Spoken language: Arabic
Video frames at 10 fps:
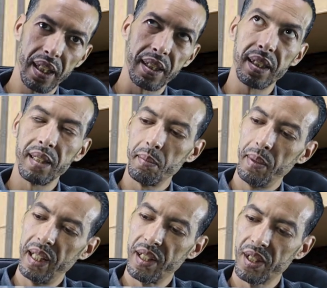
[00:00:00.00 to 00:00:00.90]
داكسي
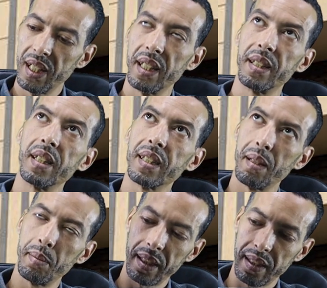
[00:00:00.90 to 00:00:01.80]
بحال الشكل هذا
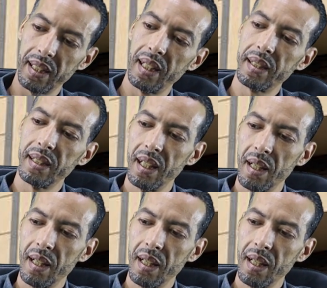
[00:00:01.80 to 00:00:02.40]
الطابق الثالث